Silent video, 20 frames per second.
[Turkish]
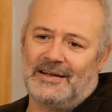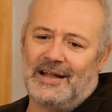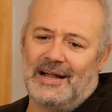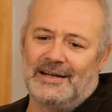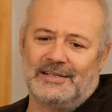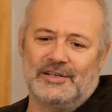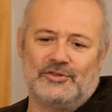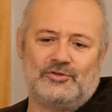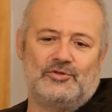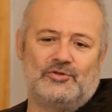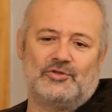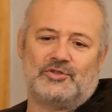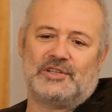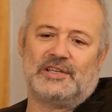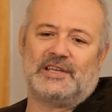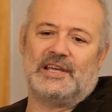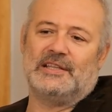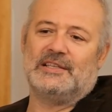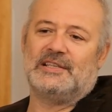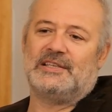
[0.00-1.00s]
Herkes sonuçta
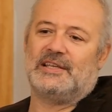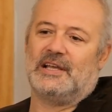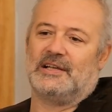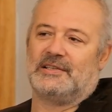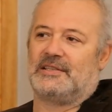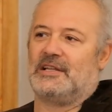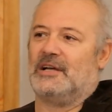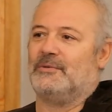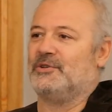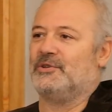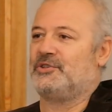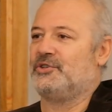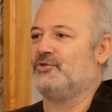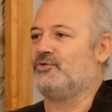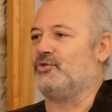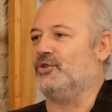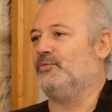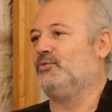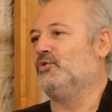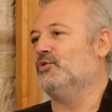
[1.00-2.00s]
kendisi yastığa başını
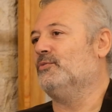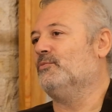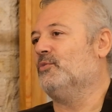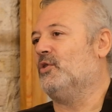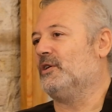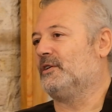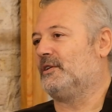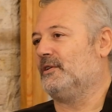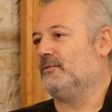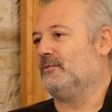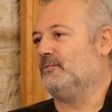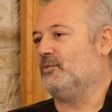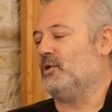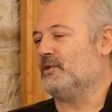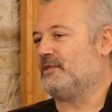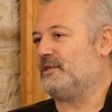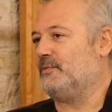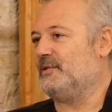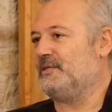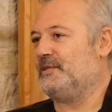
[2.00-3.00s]
koyup günü evet.
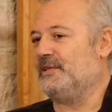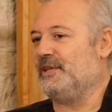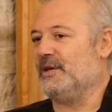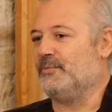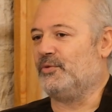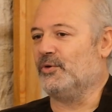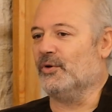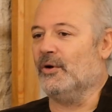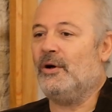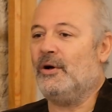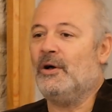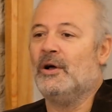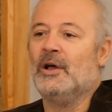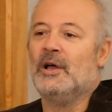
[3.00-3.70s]
muhasebesini yapıyor.